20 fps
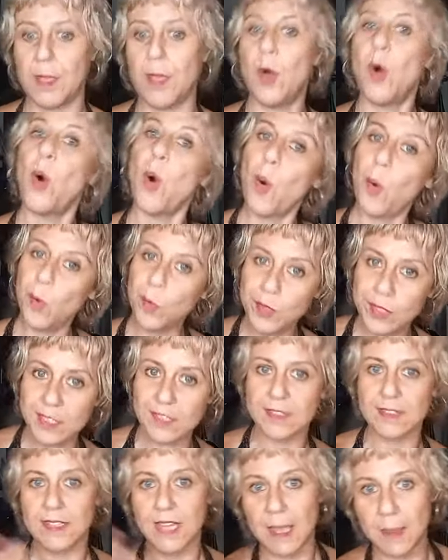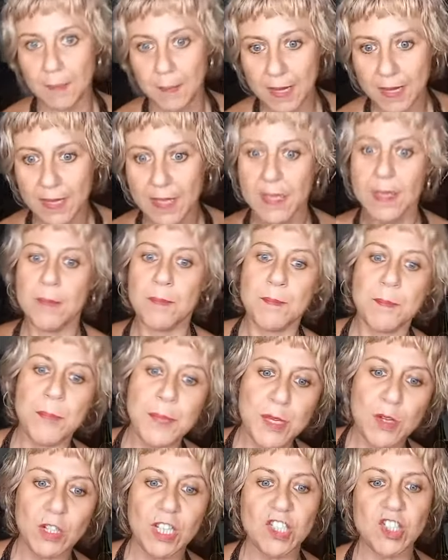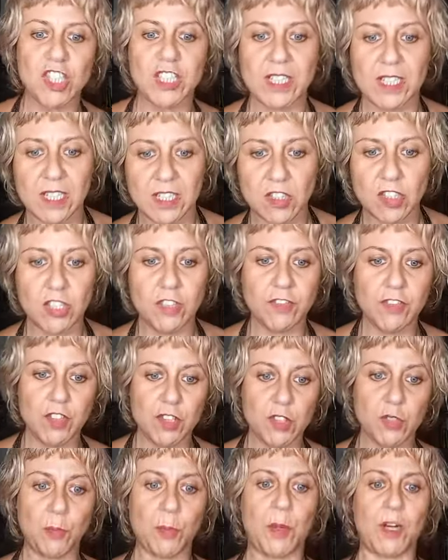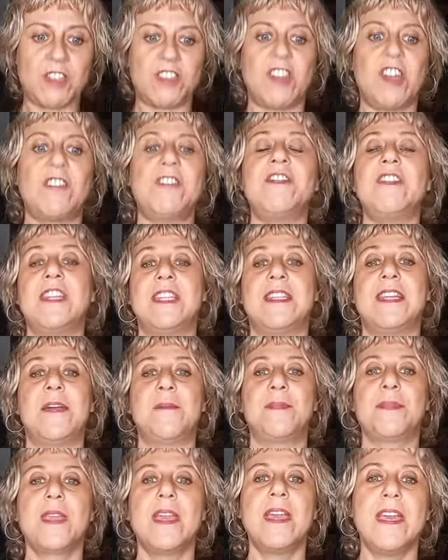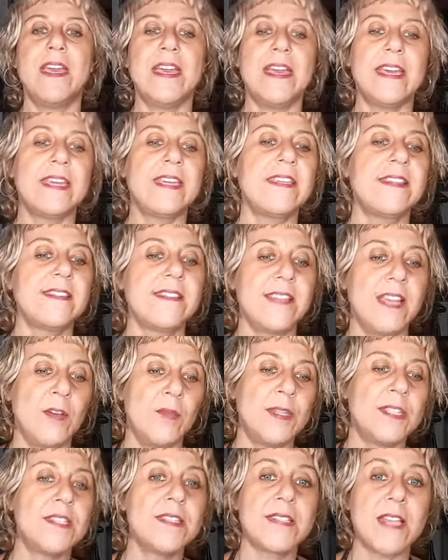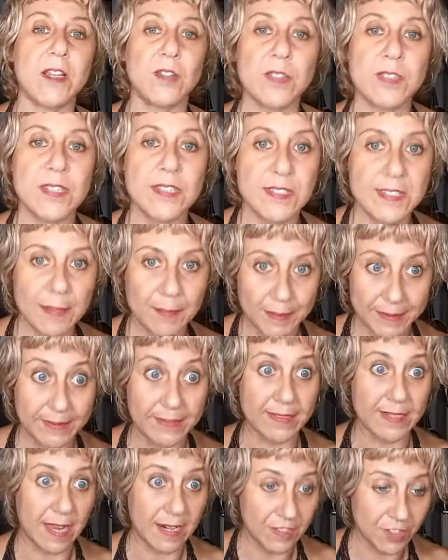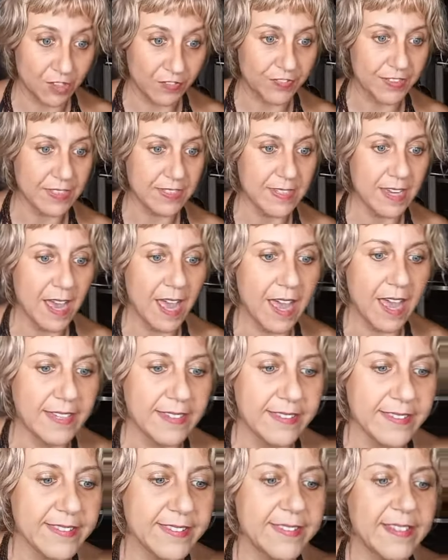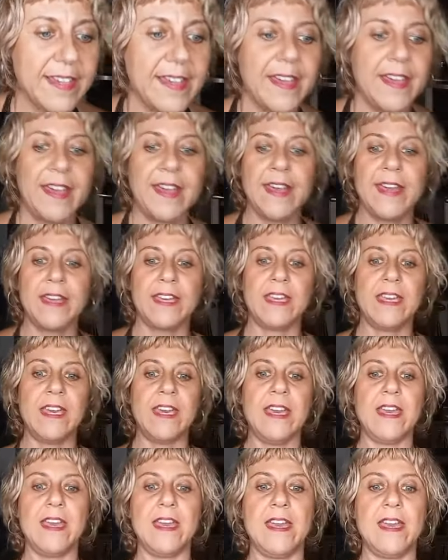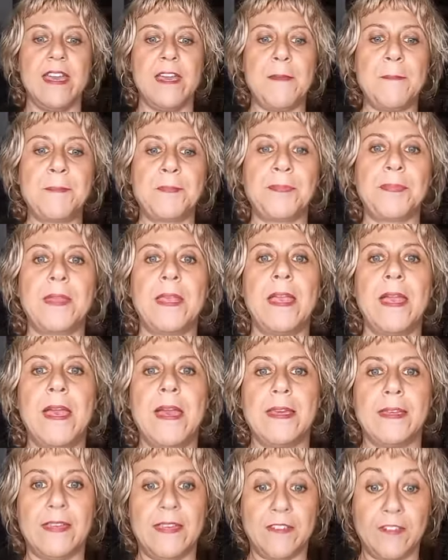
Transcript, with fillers: ou Sistema bioregenerativo de suporte à vida, que são esses ecossistemas artificiais que, que,